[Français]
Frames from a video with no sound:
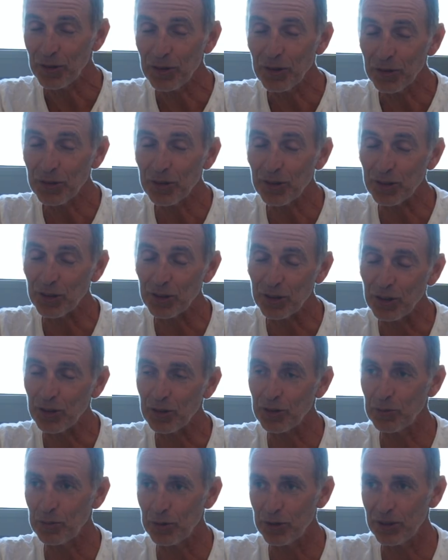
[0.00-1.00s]
Oui oui, c'était une
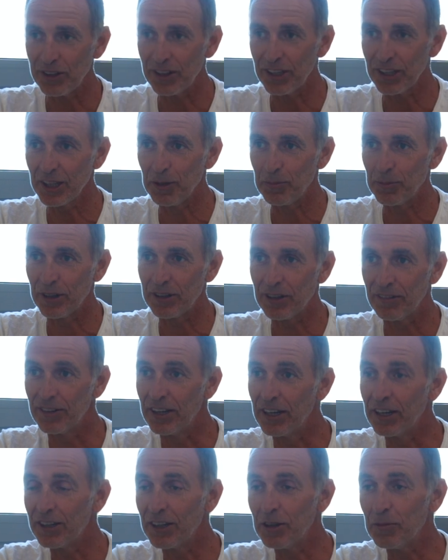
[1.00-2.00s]
toute petite équipe quand on
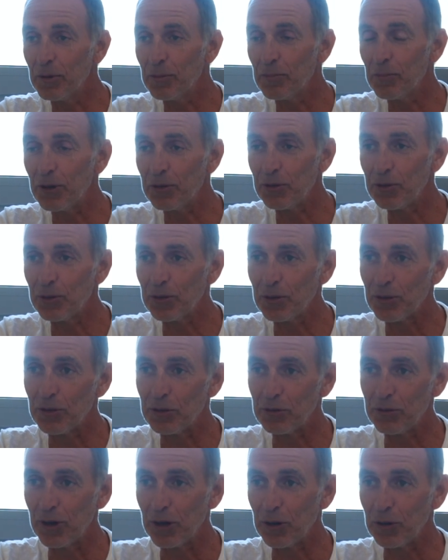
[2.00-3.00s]
n'avait même pas sûr de
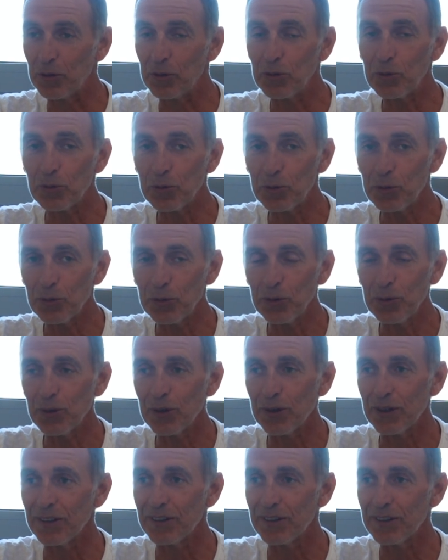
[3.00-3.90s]
faire le tour,